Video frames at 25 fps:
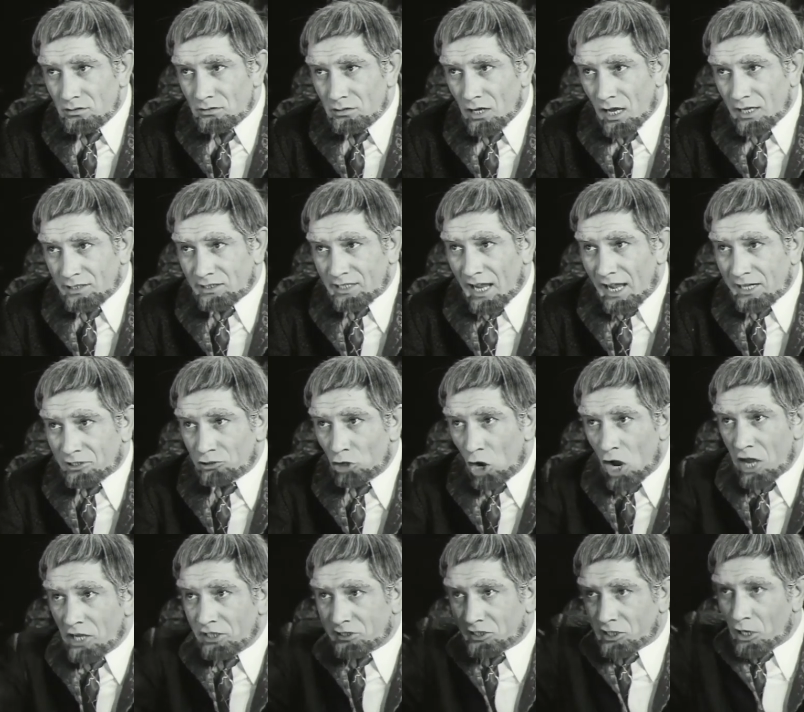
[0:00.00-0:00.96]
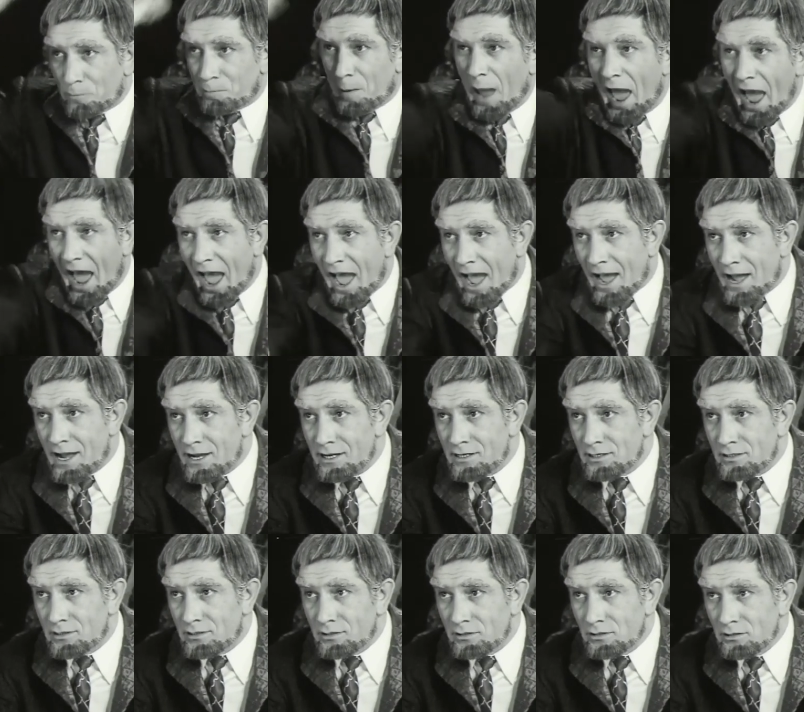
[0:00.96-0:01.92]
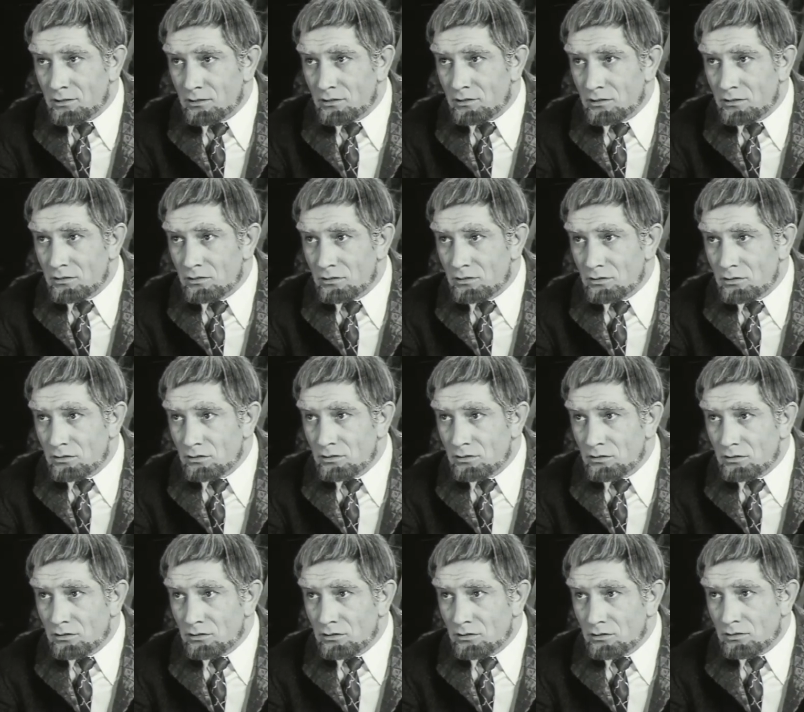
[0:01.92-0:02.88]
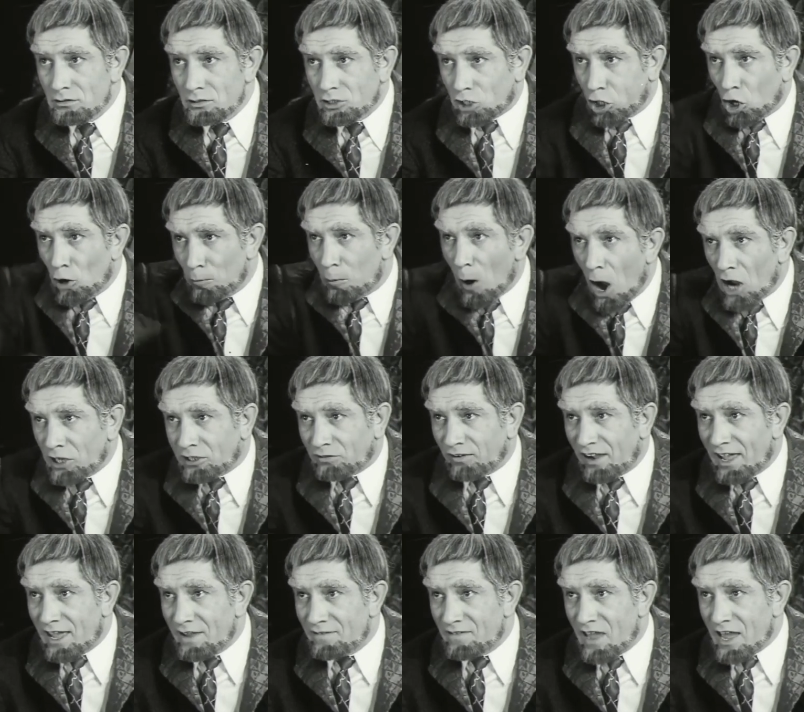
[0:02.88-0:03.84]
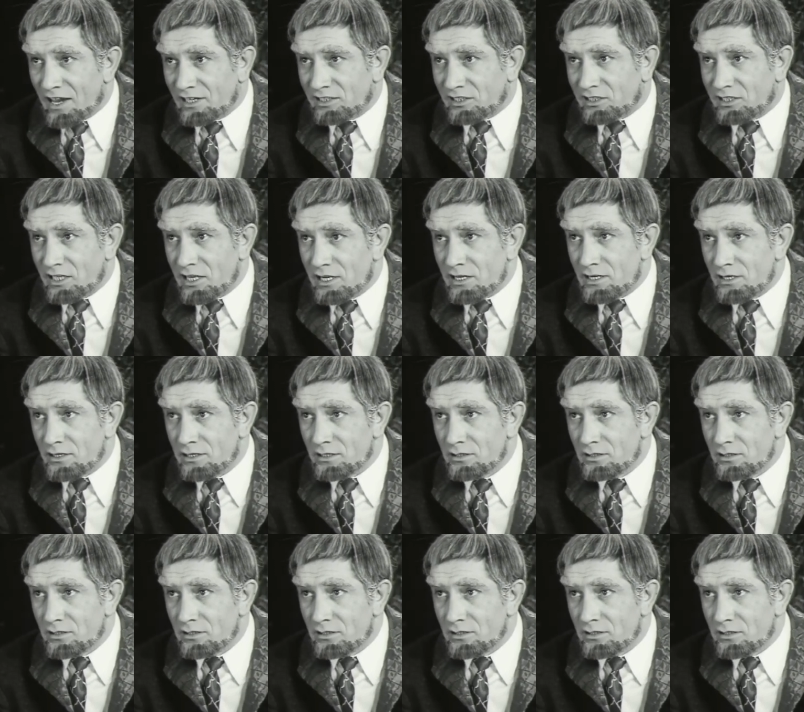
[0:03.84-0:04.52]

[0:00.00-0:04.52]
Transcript: а заодно и тебя с любой твоей версией.